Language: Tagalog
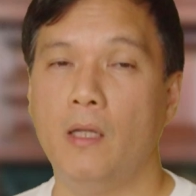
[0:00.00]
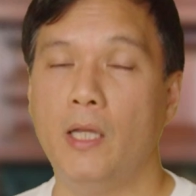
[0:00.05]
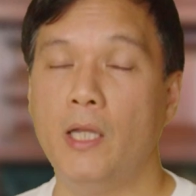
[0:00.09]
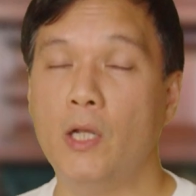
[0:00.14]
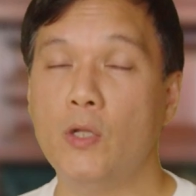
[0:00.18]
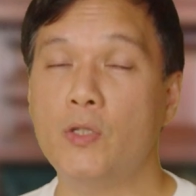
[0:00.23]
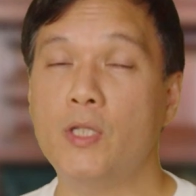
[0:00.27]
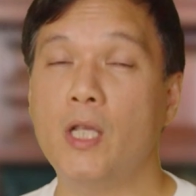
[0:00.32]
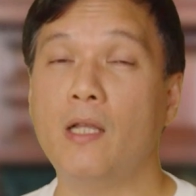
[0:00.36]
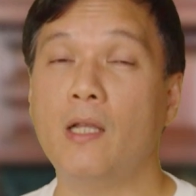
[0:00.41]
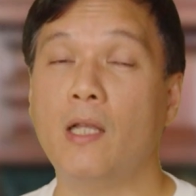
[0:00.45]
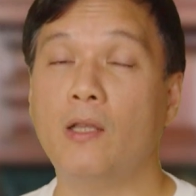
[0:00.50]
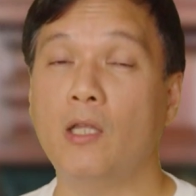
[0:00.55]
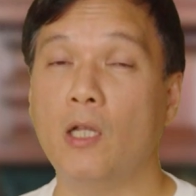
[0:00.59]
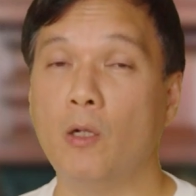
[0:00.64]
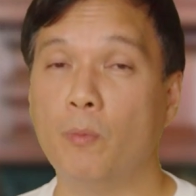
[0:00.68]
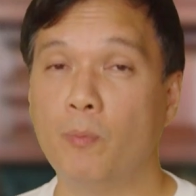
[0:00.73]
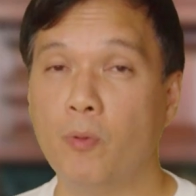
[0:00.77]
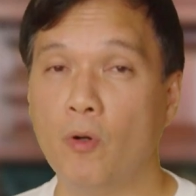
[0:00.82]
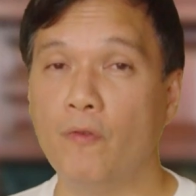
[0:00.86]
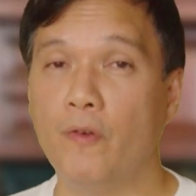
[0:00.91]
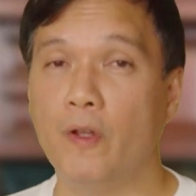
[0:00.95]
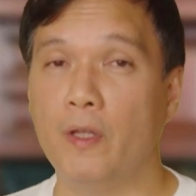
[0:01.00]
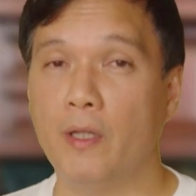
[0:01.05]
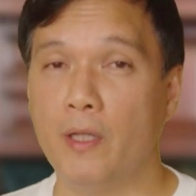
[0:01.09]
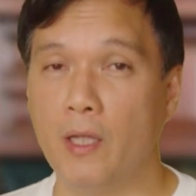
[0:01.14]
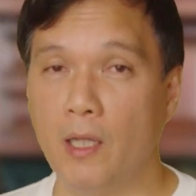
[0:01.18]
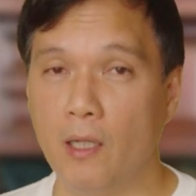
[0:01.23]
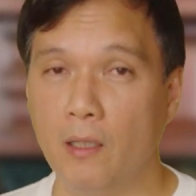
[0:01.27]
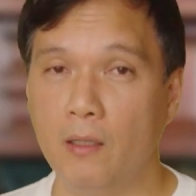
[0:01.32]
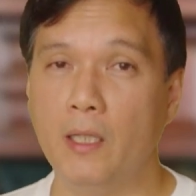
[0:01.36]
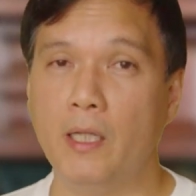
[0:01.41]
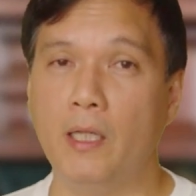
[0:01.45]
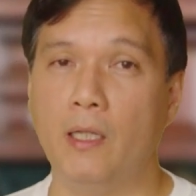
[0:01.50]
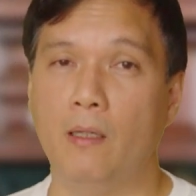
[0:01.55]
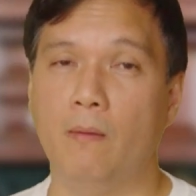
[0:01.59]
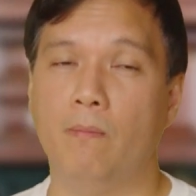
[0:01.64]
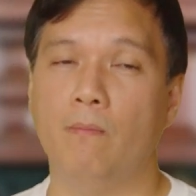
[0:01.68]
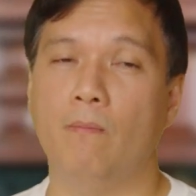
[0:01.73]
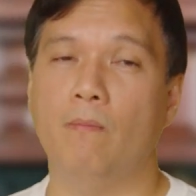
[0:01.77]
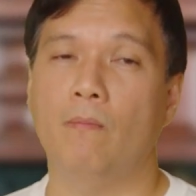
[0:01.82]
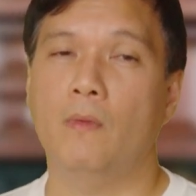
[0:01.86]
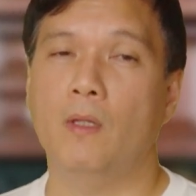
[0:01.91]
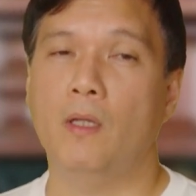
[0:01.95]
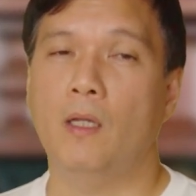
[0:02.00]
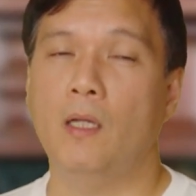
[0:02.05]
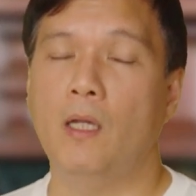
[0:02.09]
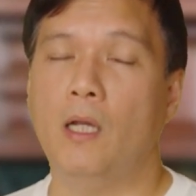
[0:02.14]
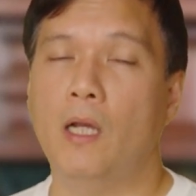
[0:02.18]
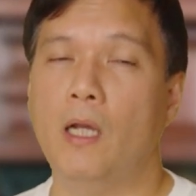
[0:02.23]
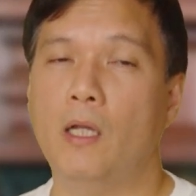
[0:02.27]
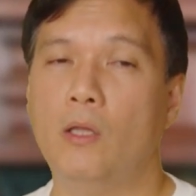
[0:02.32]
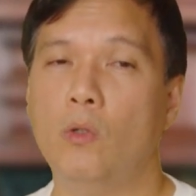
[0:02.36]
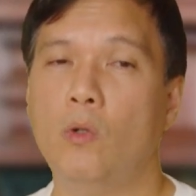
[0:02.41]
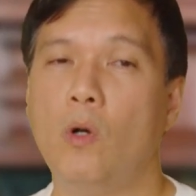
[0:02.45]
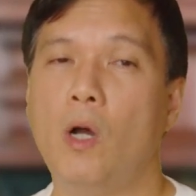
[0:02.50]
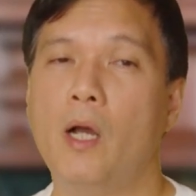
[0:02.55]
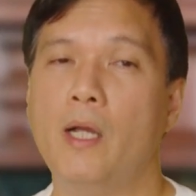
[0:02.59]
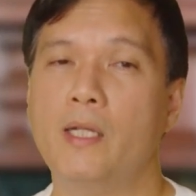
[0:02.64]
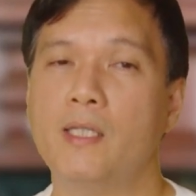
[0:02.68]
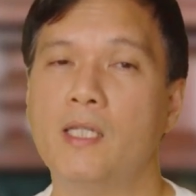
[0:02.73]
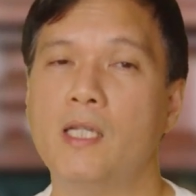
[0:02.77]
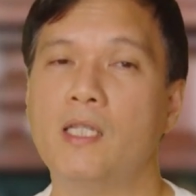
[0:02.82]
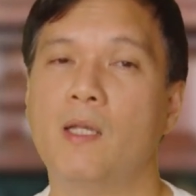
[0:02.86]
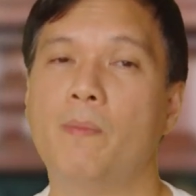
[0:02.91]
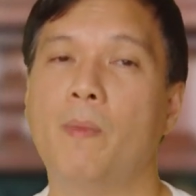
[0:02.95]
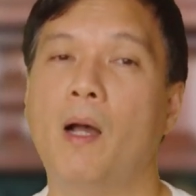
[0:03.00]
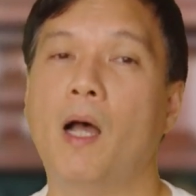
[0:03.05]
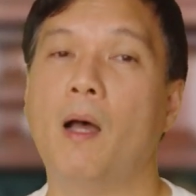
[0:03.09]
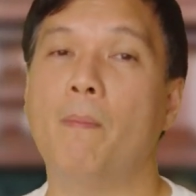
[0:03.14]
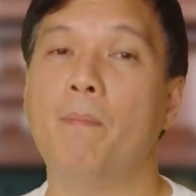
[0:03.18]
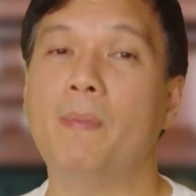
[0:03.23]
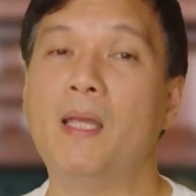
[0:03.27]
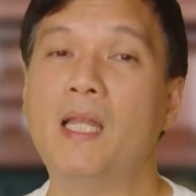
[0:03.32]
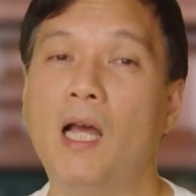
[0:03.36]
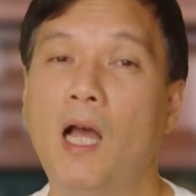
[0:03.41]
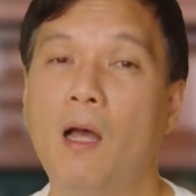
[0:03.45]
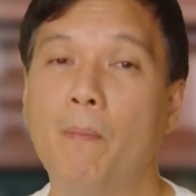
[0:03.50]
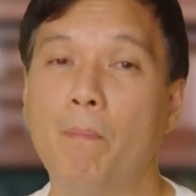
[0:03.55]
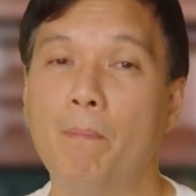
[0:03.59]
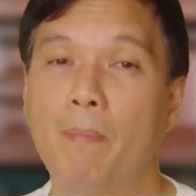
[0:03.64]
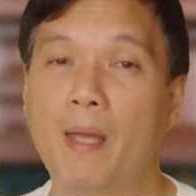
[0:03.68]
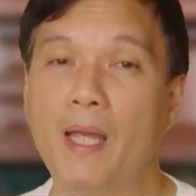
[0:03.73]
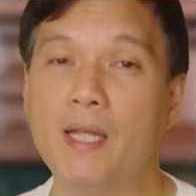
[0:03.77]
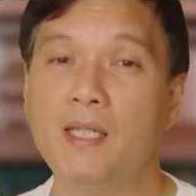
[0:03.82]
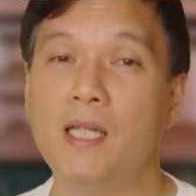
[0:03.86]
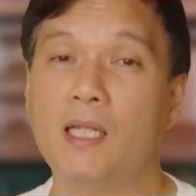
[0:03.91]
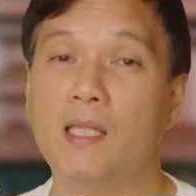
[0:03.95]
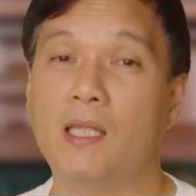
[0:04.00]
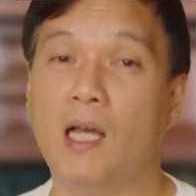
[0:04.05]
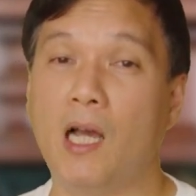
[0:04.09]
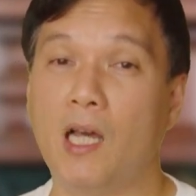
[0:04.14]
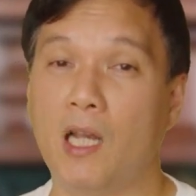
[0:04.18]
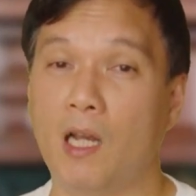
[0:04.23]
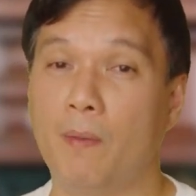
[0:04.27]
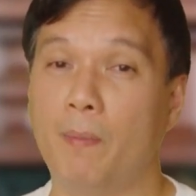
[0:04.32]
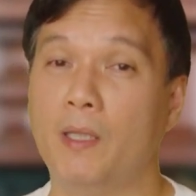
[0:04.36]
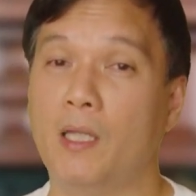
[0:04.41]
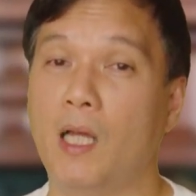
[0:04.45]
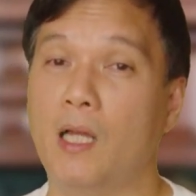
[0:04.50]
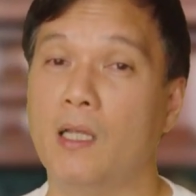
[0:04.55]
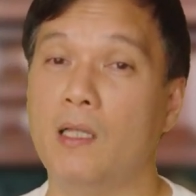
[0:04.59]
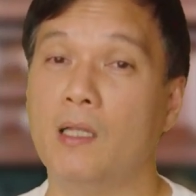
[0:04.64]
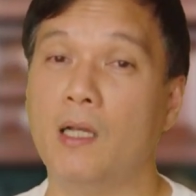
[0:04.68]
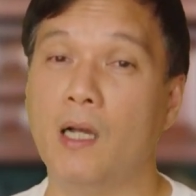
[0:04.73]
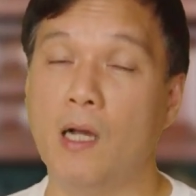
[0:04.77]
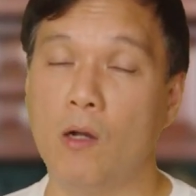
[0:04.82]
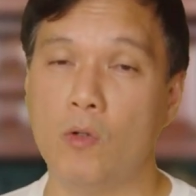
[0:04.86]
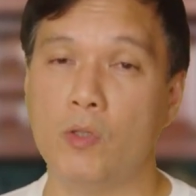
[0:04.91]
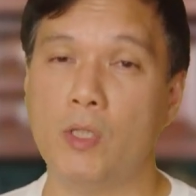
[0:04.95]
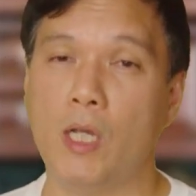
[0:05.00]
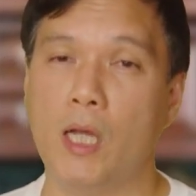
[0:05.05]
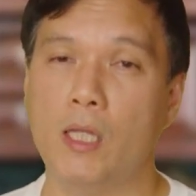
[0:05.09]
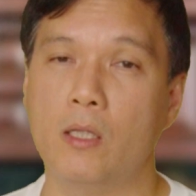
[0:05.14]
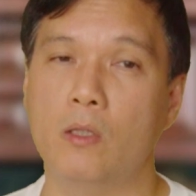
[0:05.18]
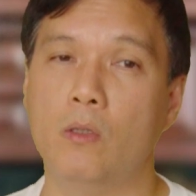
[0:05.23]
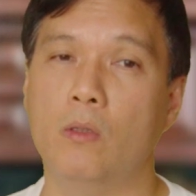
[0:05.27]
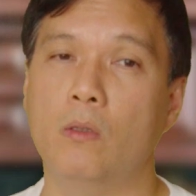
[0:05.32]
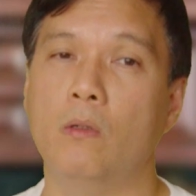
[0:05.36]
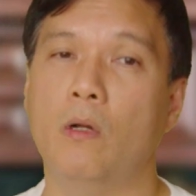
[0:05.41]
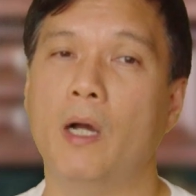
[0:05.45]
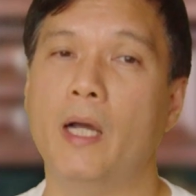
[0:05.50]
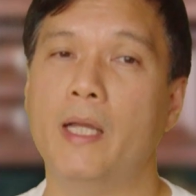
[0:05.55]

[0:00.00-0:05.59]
innocent until proven guilty. Ito ang isa sa mga pinaka-basic na karapatan ng akusado.